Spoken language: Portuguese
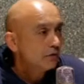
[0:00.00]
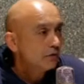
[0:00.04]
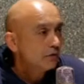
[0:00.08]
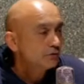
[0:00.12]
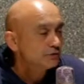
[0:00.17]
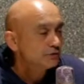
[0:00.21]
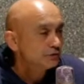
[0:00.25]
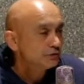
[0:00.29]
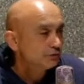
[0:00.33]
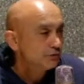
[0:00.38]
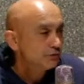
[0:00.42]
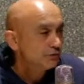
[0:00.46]

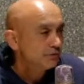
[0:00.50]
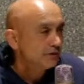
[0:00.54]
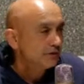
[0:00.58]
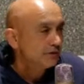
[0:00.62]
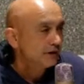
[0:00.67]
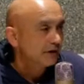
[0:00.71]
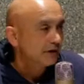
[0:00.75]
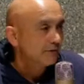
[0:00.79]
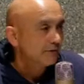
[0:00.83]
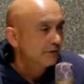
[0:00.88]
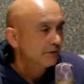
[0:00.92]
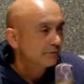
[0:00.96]
com o executivo
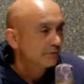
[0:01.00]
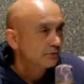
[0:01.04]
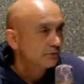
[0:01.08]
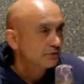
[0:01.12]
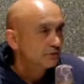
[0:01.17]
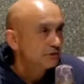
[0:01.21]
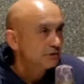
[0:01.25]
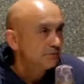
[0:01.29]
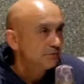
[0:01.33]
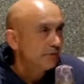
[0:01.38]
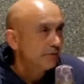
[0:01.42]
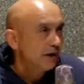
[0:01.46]
da Câmara
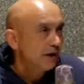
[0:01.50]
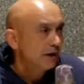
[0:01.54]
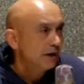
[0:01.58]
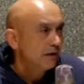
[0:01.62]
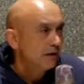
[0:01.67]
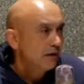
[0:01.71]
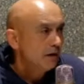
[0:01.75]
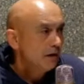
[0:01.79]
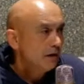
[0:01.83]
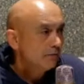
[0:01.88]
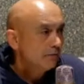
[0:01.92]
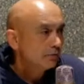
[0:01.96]

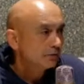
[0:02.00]
Municipal,